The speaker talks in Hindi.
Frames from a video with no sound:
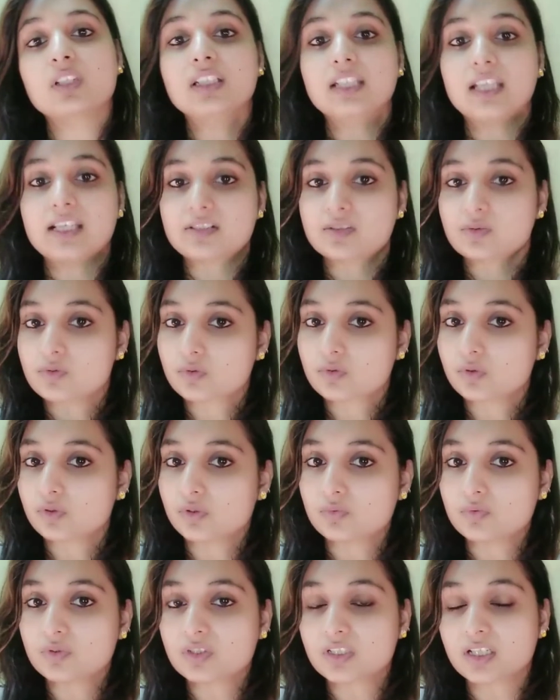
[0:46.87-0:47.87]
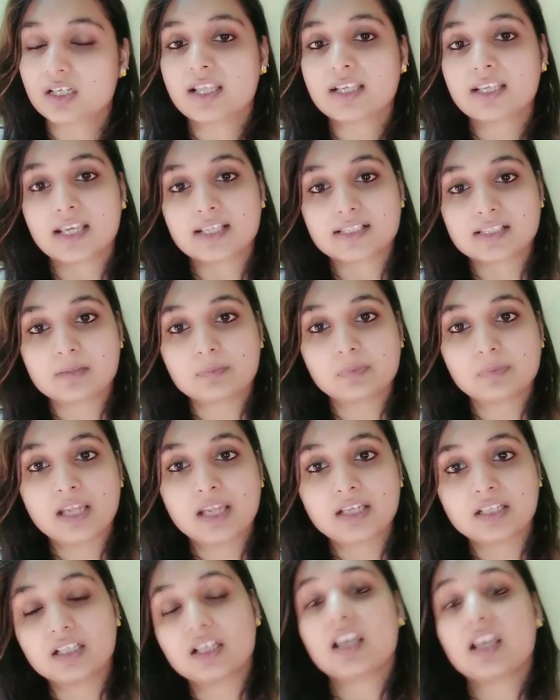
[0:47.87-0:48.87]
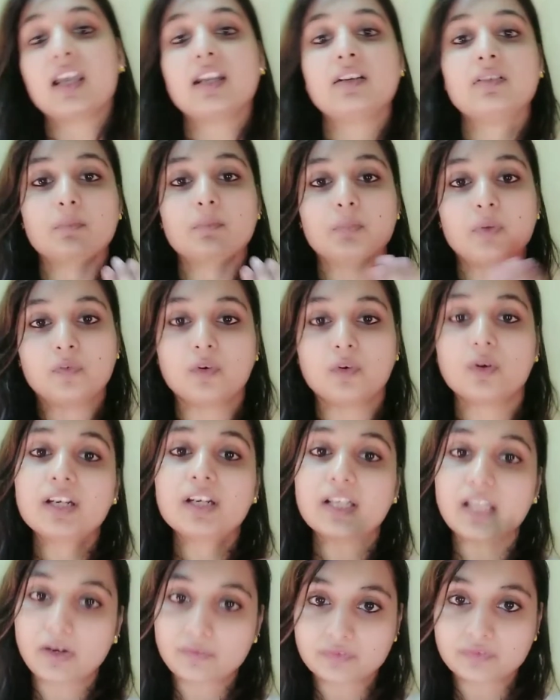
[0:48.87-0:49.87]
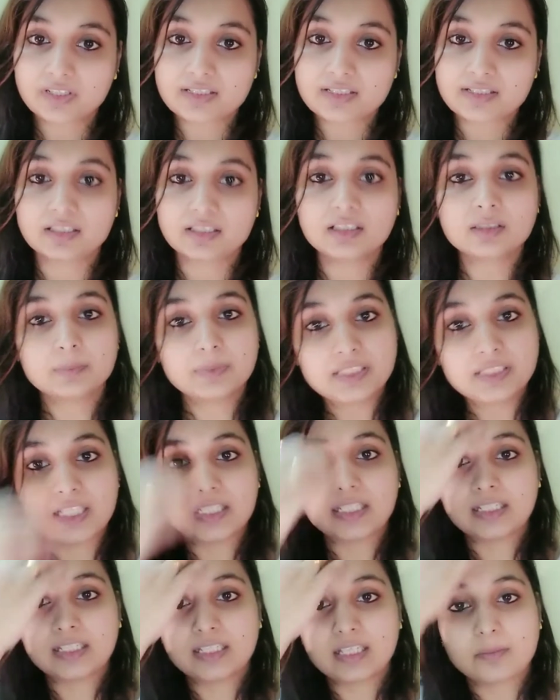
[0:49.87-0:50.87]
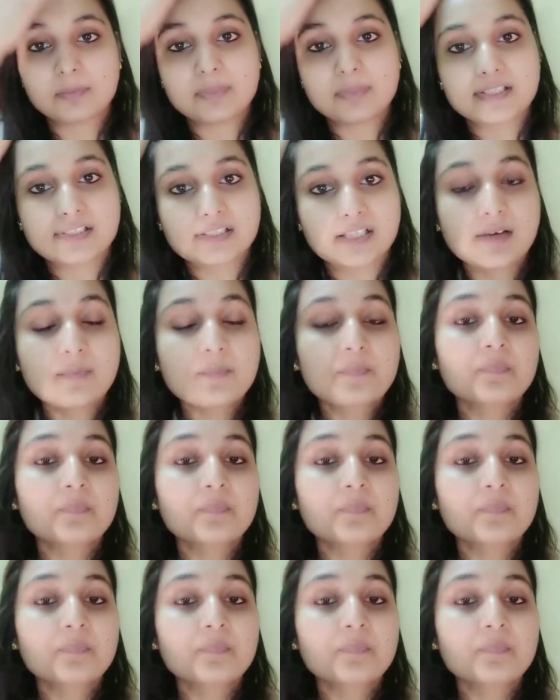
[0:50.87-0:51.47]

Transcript: कैसे उसको यूज़ करना है कैसे अप्लाई करना है एंड बिफ़ोर एंड आफ्टर रिज़ल्ट भी देखेंगे हम इसका